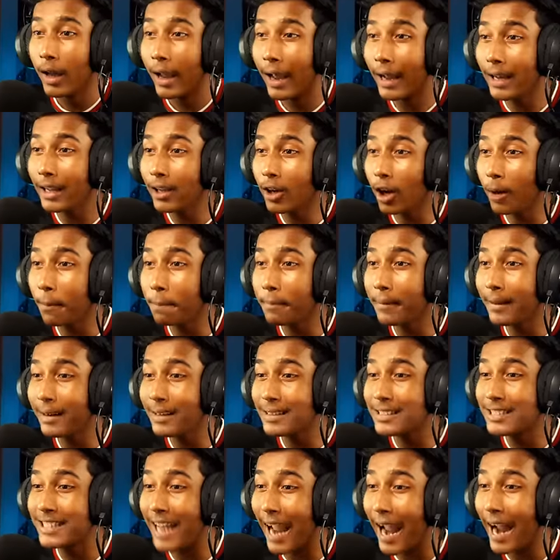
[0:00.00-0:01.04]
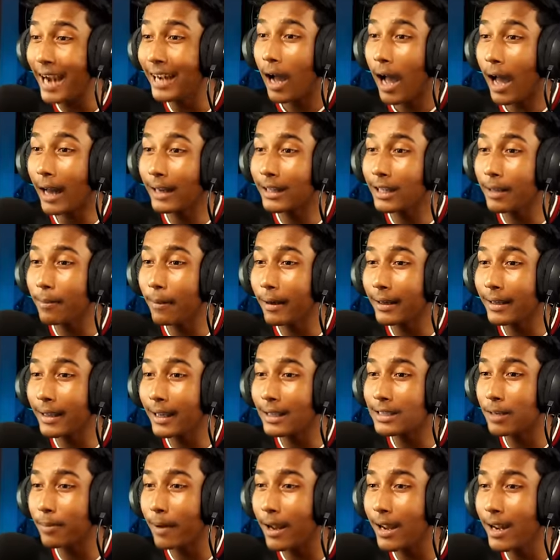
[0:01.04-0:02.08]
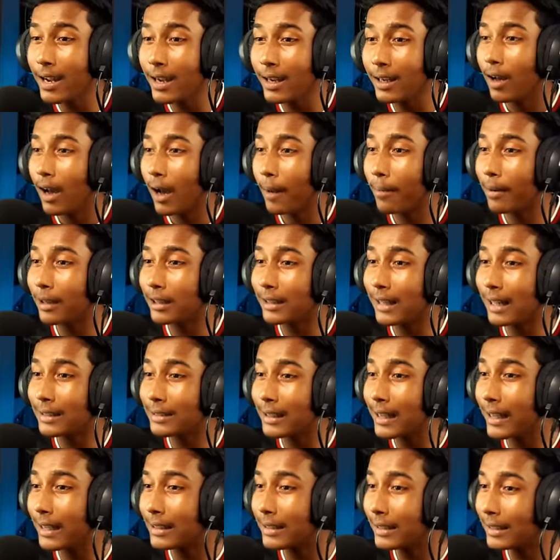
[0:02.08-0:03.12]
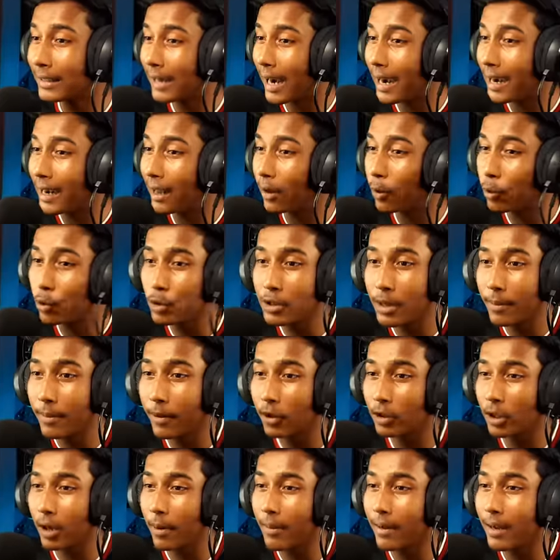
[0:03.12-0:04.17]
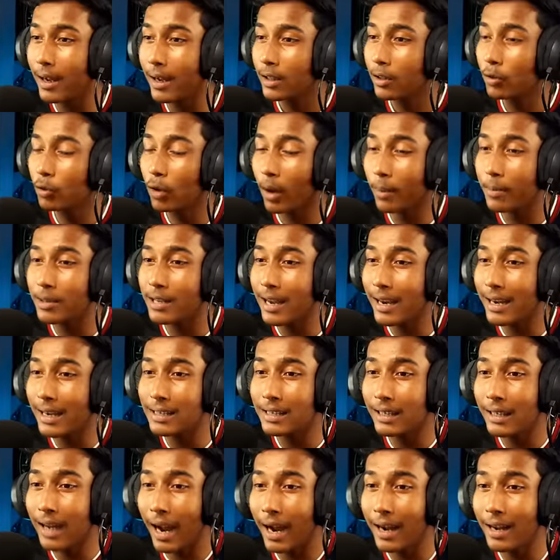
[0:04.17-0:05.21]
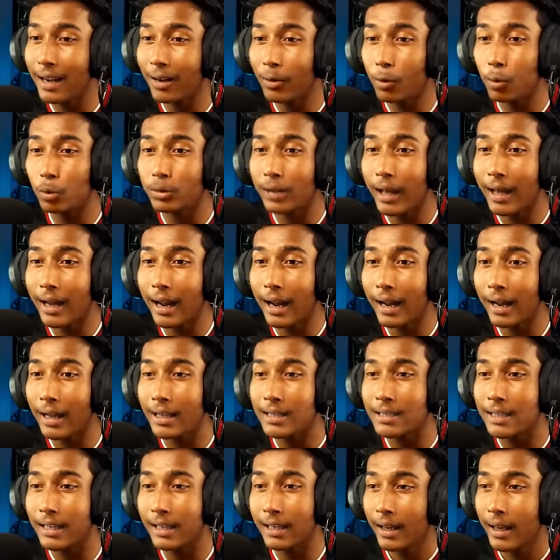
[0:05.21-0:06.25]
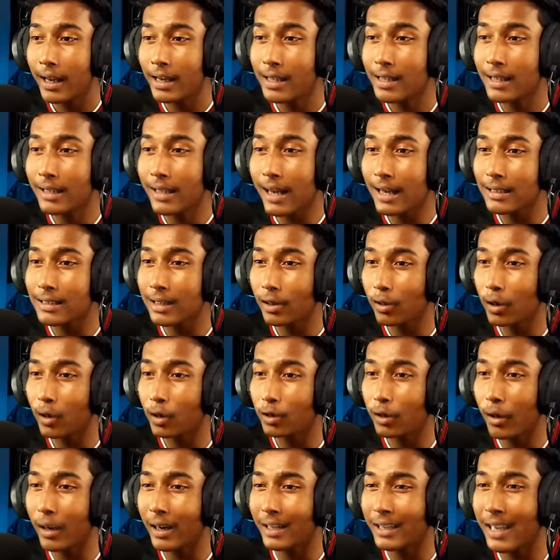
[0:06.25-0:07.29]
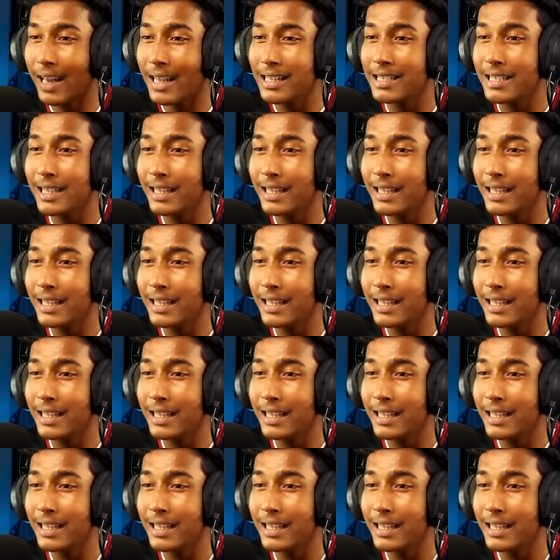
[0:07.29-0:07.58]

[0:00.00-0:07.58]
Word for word: হেলিকপ্টার জেট আর কি বাকি আছে ভাই আমাকে তাড়াতাড়ি এখান থেকে গাড়িটা খুঁজে বেরোতে হবে কিন্তু আমি জানি না যে গাড়িটা কোথায় রাখা আছে এইদিকে আশা করি কোথাও একটা আছে